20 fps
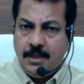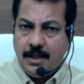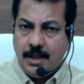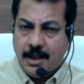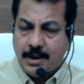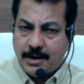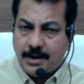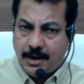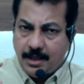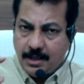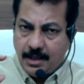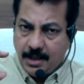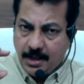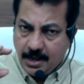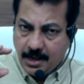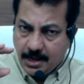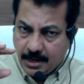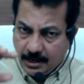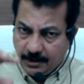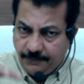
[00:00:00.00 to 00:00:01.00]
అక్కడ
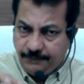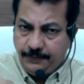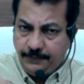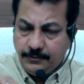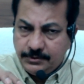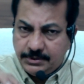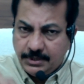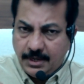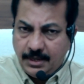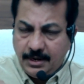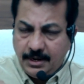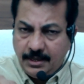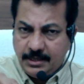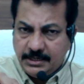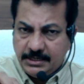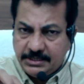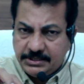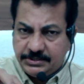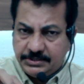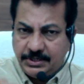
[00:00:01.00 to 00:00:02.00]
కర్ఫ్యూ చాలా
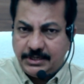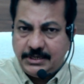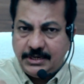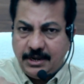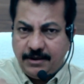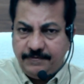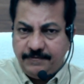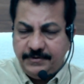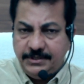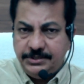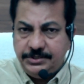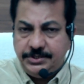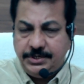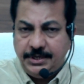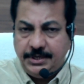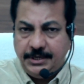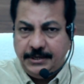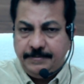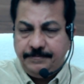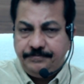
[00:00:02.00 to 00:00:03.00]
స్ట్రిక్ట్గా
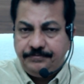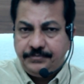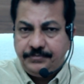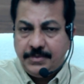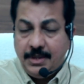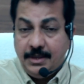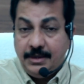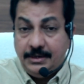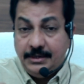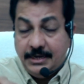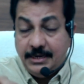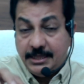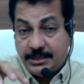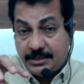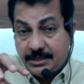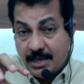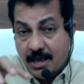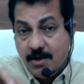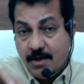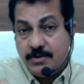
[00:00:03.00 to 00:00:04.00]
విధించి
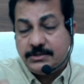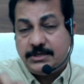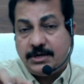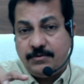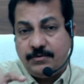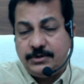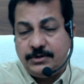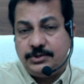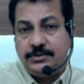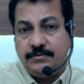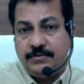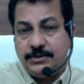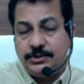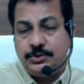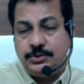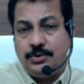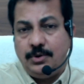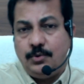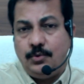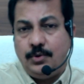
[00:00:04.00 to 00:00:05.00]
నిత్యావసర
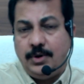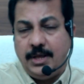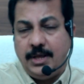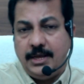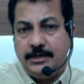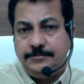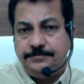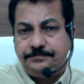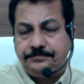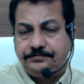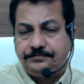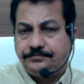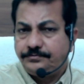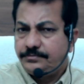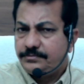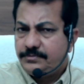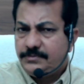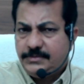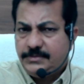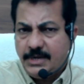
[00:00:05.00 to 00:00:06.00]
వస్తువులకు కూడా
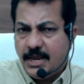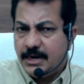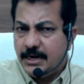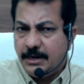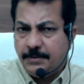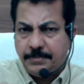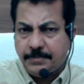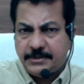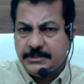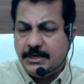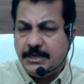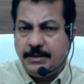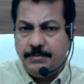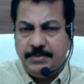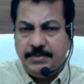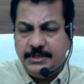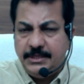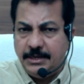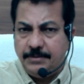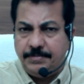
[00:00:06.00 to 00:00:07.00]
అక్కడ ప్రజలకు
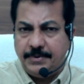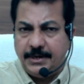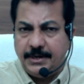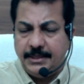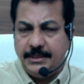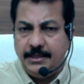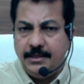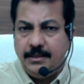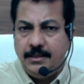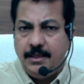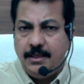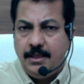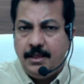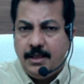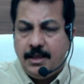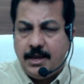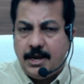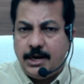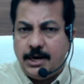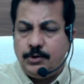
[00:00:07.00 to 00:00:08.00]
ఇబ్బంది ఏర్పడేది
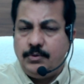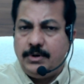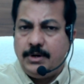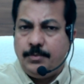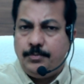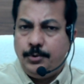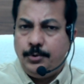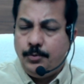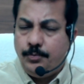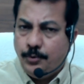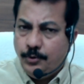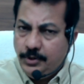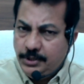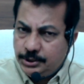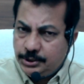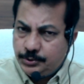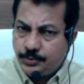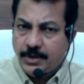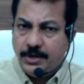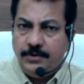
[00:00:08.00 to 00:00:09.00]
అటువంటప్పుడు
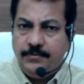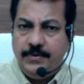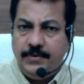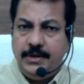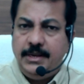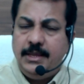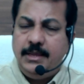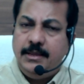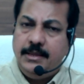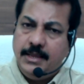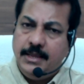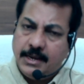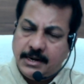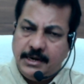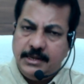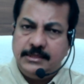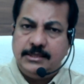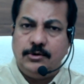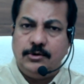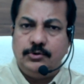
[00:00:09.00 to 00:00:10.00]
పోలీస్ వాళ్ళు వెళ్ళి
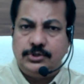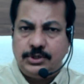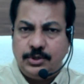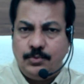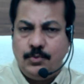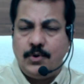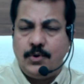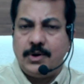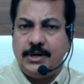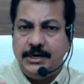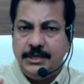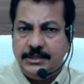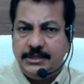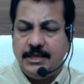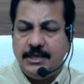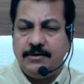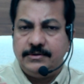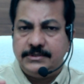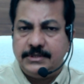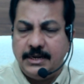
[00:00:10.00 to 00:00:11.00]
ఎక్కడైతే అవసరమో అక్కడ
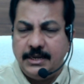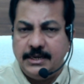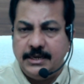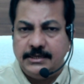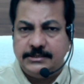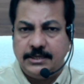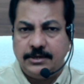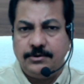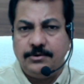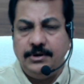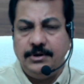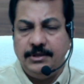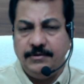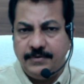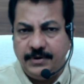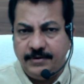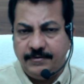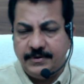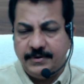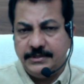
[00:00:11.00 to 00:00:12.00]
నిత్యావసర సరుకులు
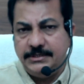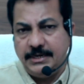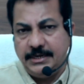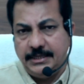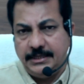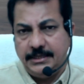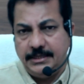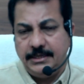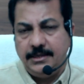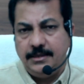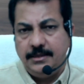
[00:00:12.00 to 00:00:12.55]
ఇవ్వడం జరిగింది